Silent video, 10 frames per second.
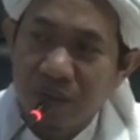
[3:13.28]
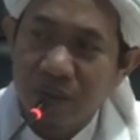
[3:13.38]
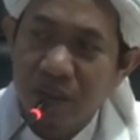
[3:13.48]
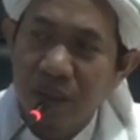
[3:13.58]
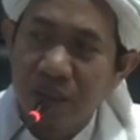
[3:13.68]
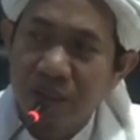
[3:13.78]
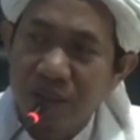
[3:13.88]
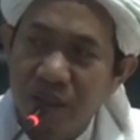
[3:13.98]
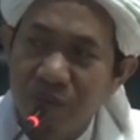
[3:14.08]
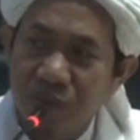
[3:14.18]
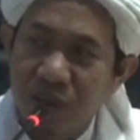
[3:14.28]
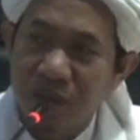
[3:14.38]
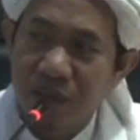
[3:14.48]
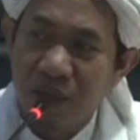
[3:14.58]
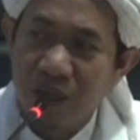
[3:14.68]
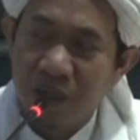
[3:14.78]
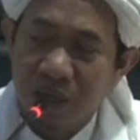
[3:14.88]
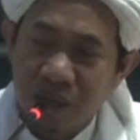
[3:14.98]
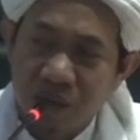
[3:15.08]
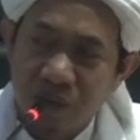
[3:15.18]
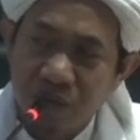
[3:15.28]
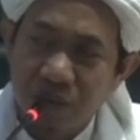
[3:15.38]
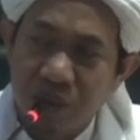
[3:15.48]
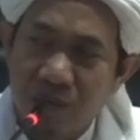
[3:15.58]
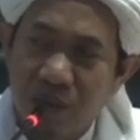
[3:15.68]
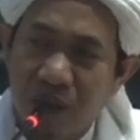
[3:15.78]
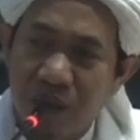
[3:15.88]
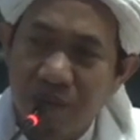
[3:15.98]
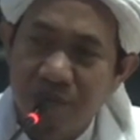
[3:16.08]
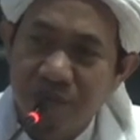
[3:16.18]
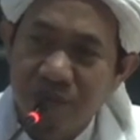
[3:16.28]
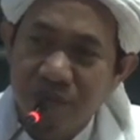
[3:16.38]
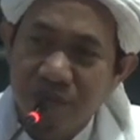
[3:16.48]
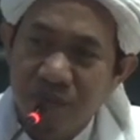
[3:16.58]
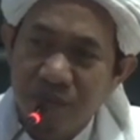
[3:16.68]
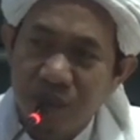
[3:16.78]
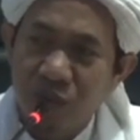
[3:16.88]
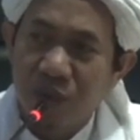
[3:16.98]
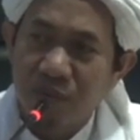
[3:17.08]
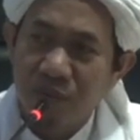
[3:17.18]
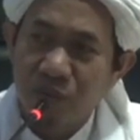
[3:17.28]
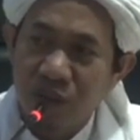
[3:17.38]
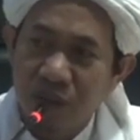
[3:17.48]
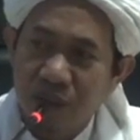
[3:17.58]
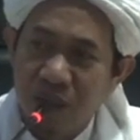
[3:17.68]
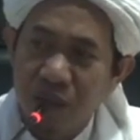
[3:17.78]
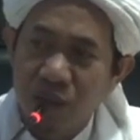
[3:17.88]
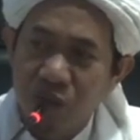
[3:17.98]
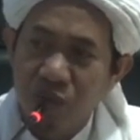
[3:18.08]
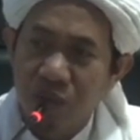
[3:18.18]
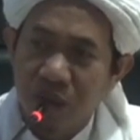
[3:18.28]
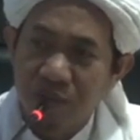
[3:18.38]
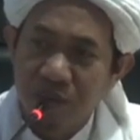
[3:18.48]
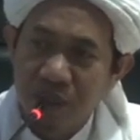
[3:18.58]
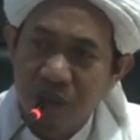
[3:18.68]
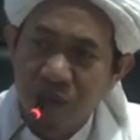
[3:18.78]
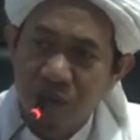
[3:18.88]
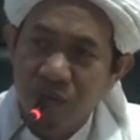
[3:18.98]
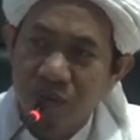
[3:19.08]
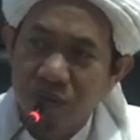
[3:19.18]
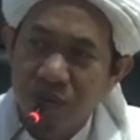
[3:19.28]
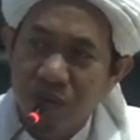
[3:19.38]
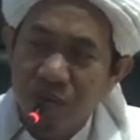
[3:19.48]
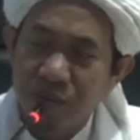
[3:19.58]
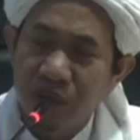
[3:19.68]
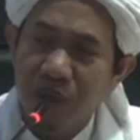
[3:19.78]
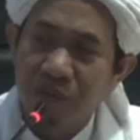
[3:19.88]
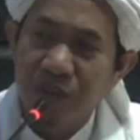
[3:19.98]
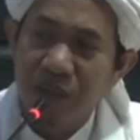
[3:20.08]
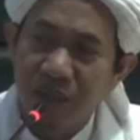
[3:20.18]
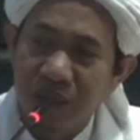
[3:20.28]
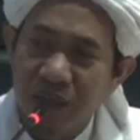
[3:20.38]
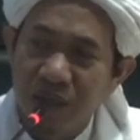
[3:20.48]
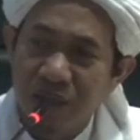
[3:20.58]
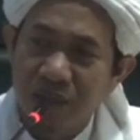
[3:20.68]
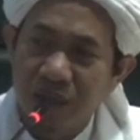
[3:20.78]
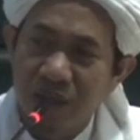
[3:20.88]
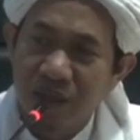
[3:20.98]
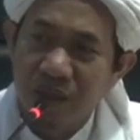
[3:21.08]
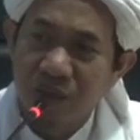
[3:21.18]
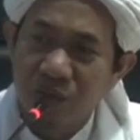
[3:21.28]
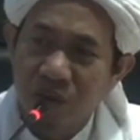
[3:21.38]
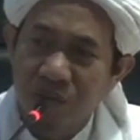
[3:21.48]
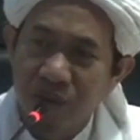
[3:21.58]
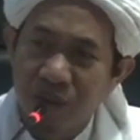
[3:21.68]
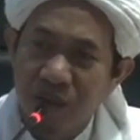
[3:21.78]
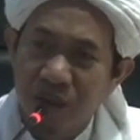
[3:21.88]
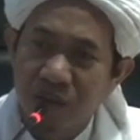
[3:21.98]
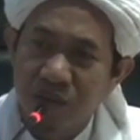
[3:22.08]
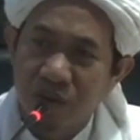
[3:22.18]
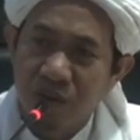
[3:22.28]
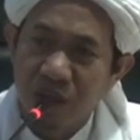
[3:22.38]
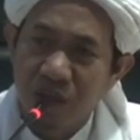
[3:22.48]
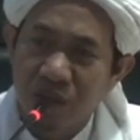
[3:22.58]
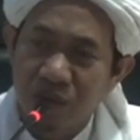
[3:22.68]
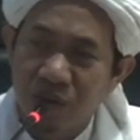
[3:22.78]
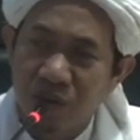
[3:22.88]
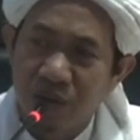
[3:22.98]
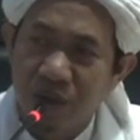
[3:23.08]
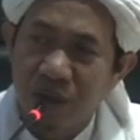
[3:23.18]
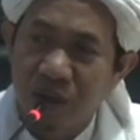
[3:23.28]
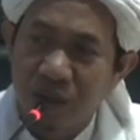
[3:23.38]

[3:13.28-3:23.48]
Jadi istri punya salah langsung minta maaf, suami punya salah juga begitu. Biar menjadi istri dan suami yang soleh, soleh.